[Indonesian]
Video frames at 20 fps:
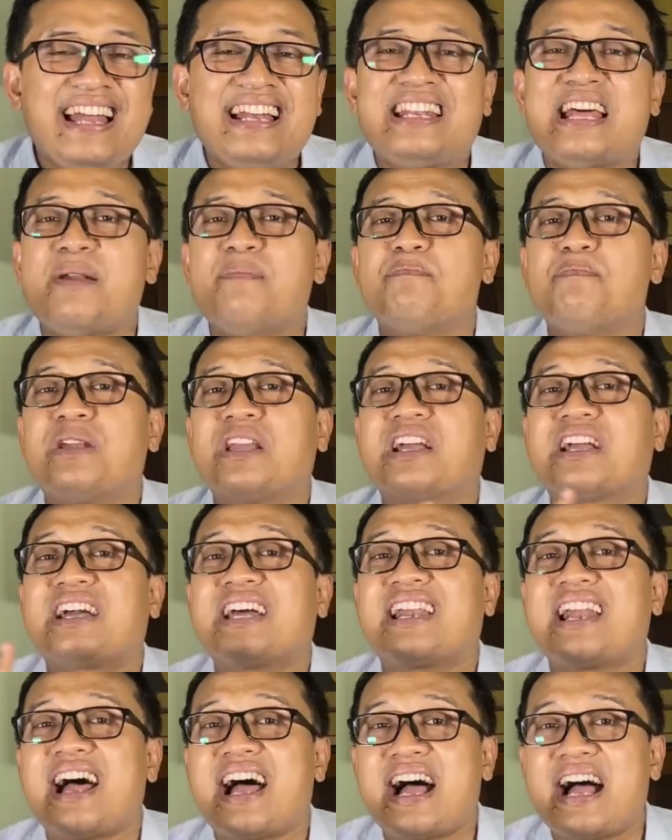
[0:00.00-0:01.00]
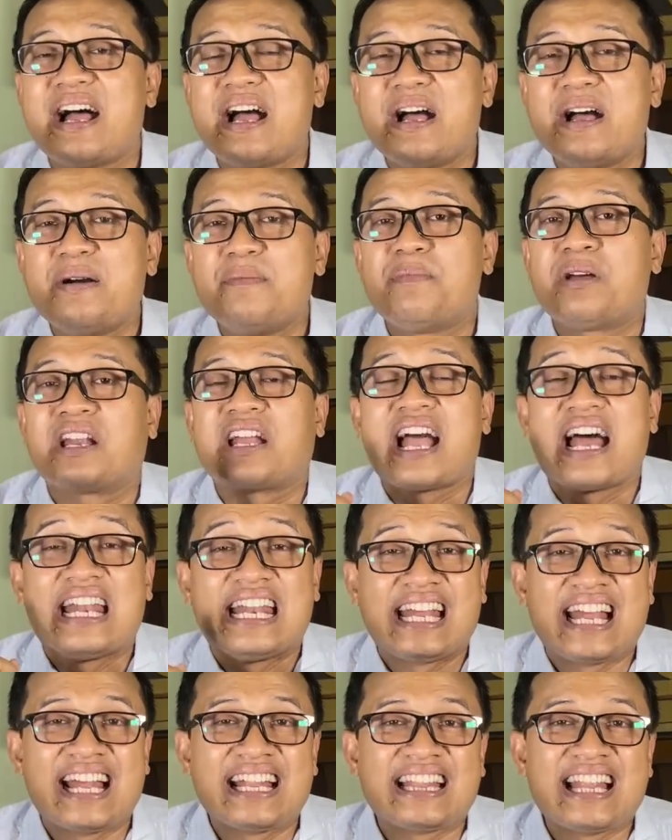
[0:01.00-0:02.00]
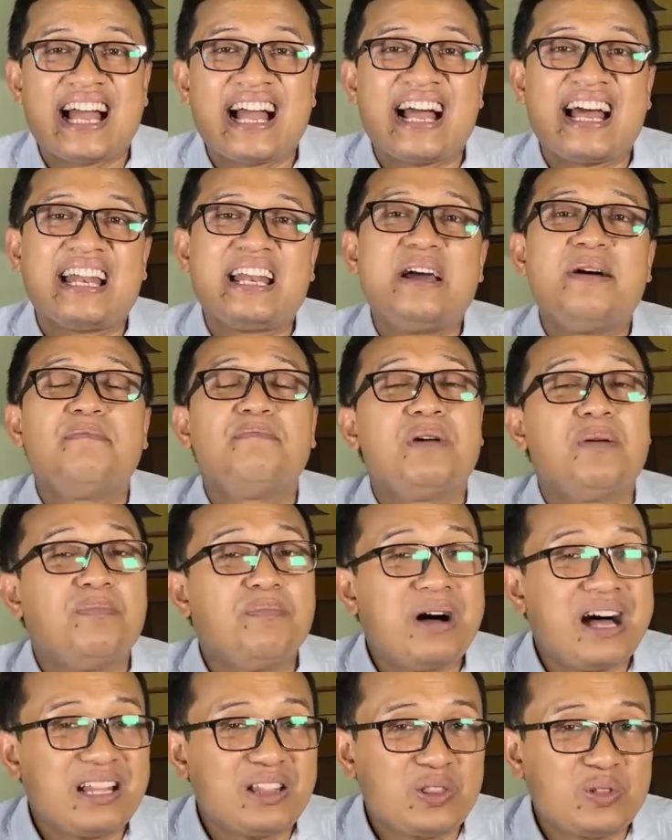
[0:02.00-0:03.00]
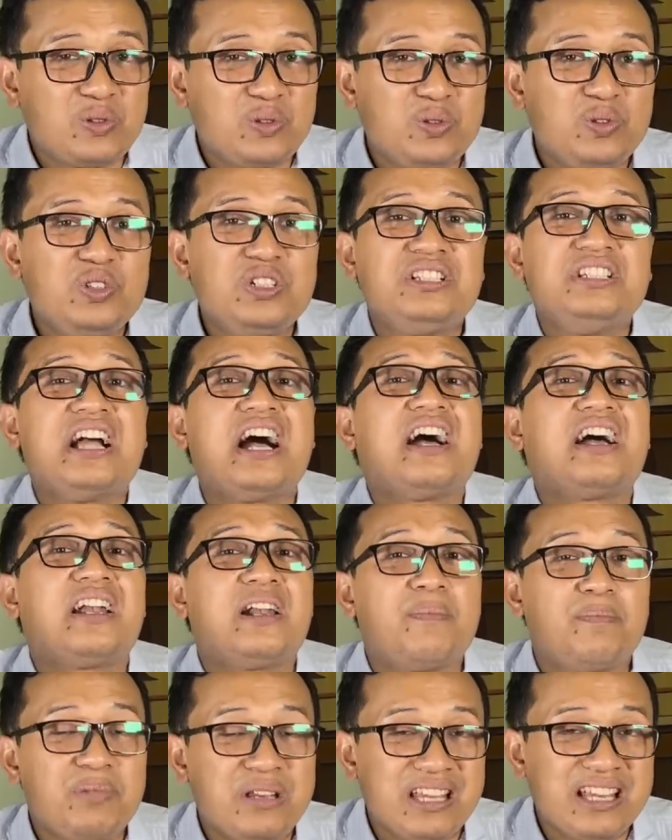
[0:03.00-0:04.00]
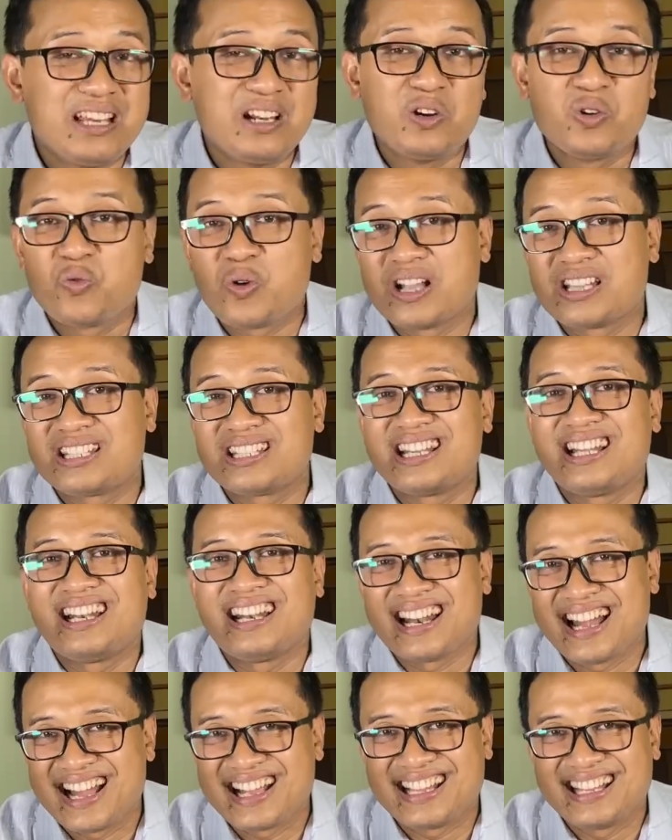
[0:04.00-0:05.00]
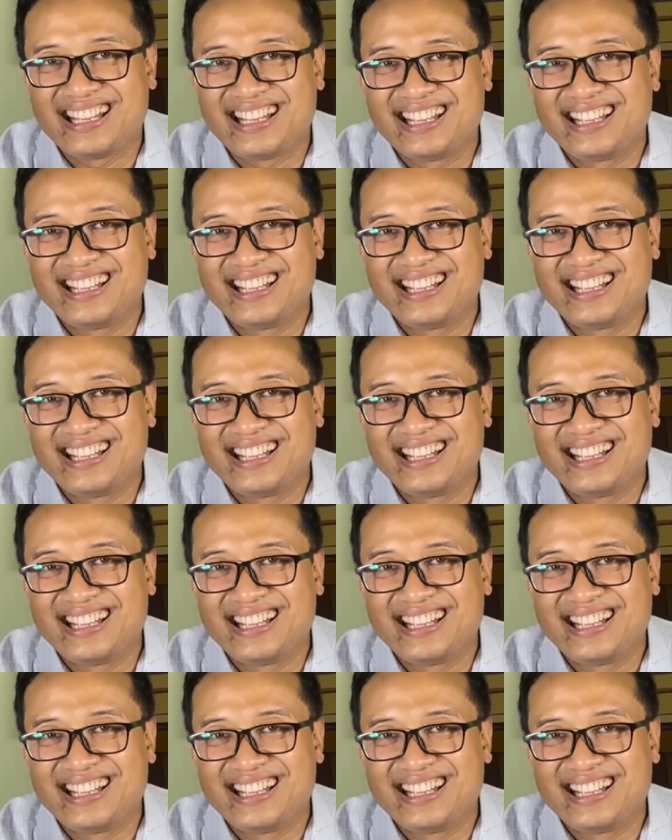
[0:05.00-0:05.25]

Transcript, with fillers: dan bergerak bergandengan tangan membantu yang lebih luas lagi.